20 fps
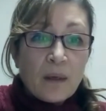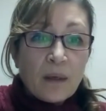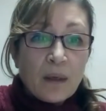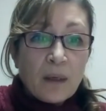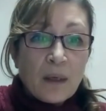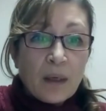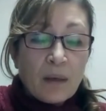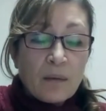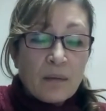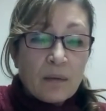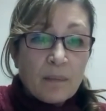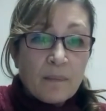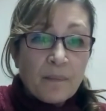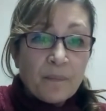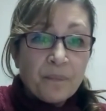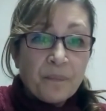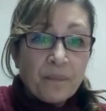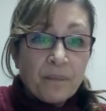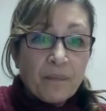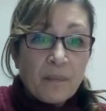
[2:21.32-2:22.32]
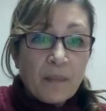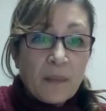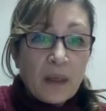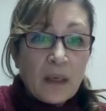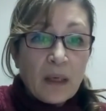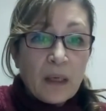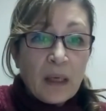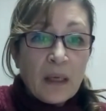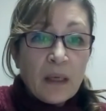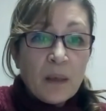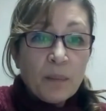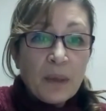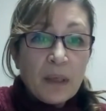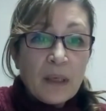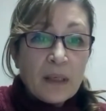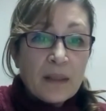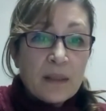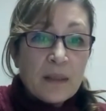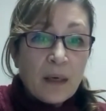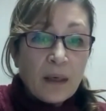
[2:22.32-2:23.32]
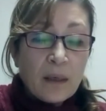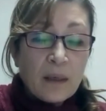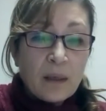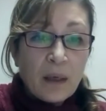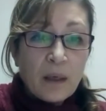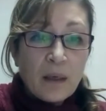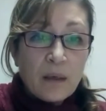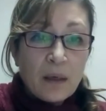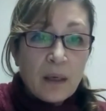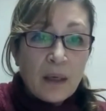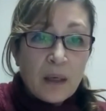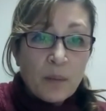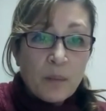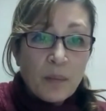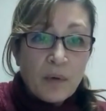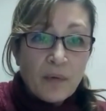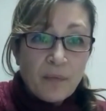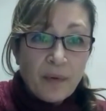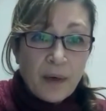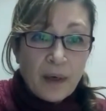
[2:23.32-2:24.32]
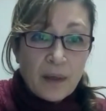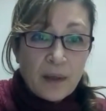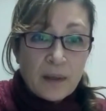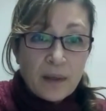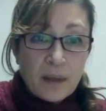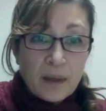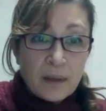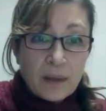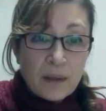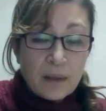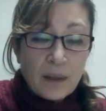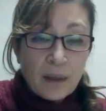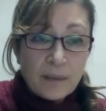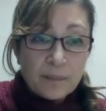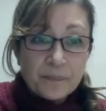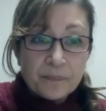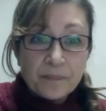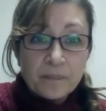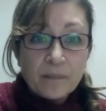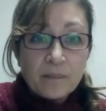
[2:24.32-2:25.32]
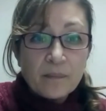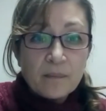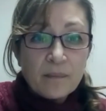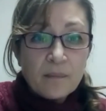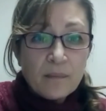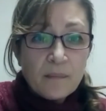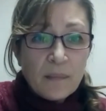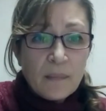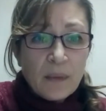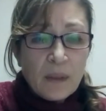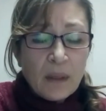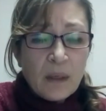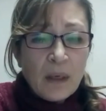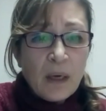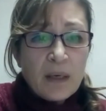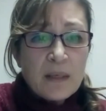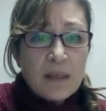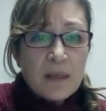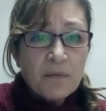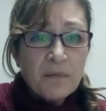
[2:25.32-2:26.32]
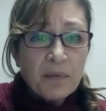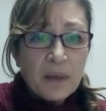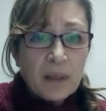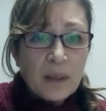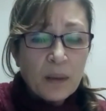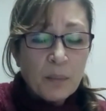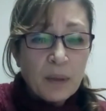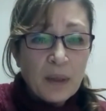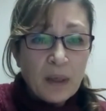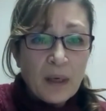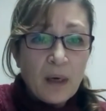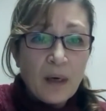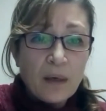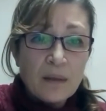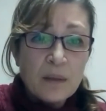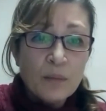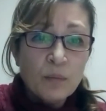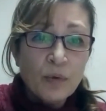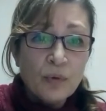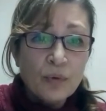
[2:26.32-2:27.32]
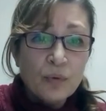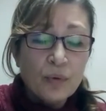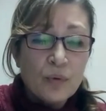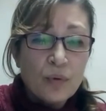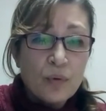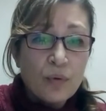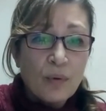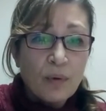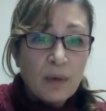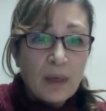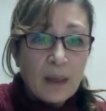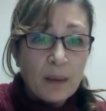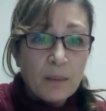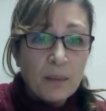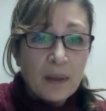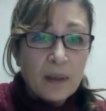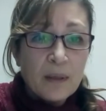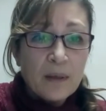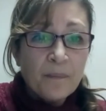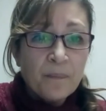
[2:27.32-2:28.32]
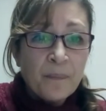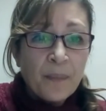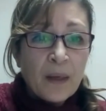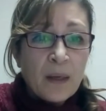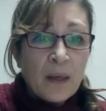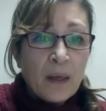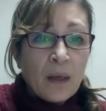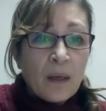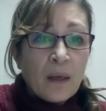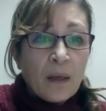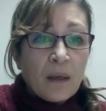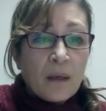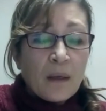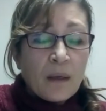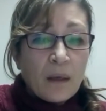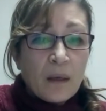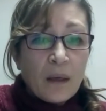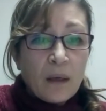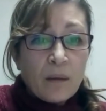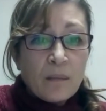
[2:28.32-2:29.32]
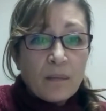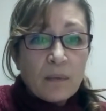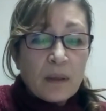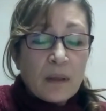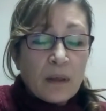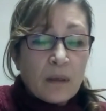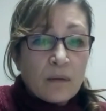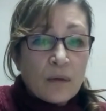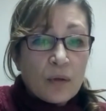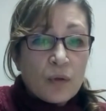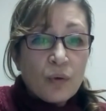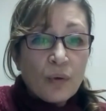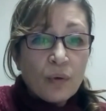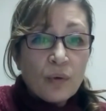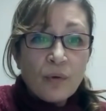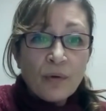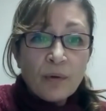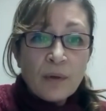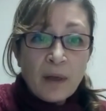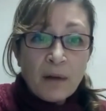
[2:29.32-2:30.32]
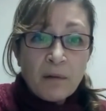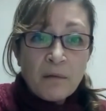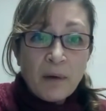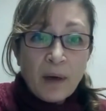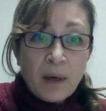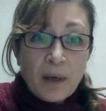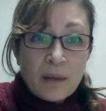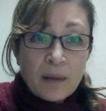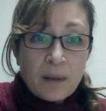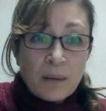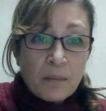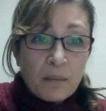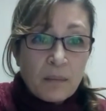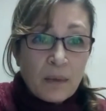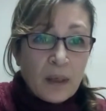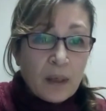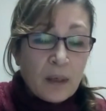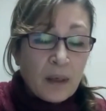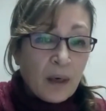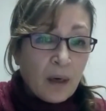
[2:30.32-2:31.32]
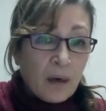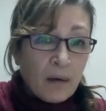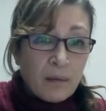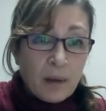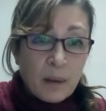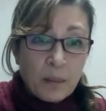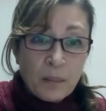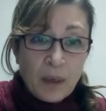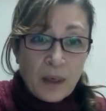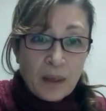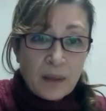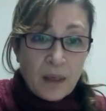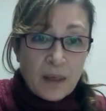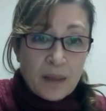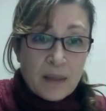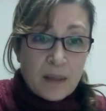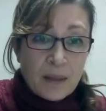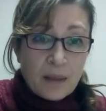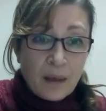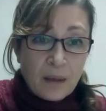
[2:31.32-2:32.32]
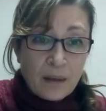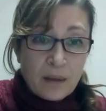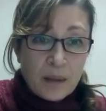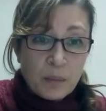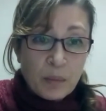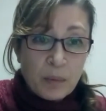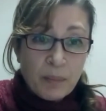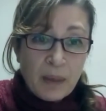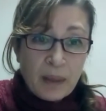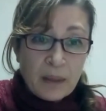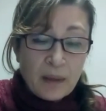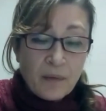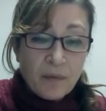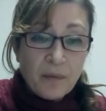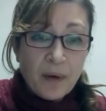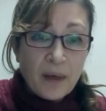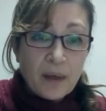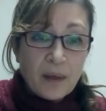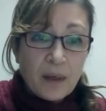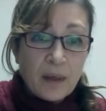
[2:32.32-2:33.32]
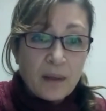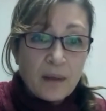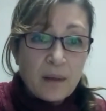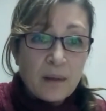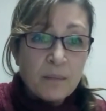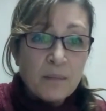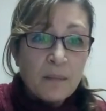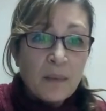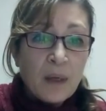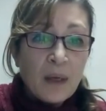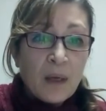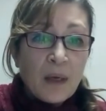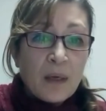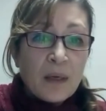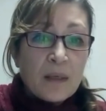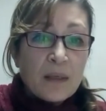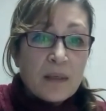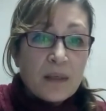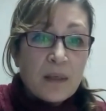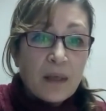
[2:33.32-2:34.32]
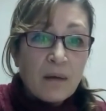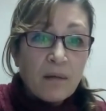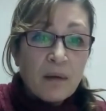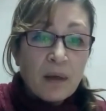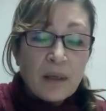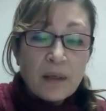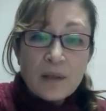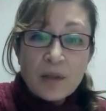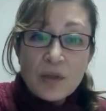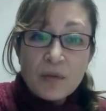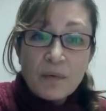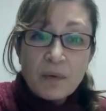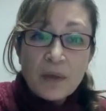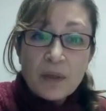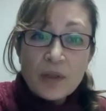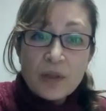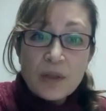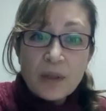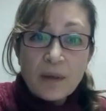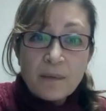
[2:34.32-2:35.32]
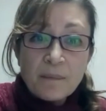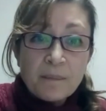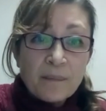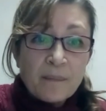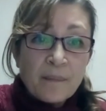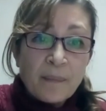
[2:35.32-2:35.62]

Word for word: Ee, yeni bir idrakle, yeni bir farkındalıkla her seferinde bana yardım olduğunu söyleyebilirim. E, çok önem verdiğim ilk kavramlardan sınadığımı ben de fark ettim. Sevgi alışverişi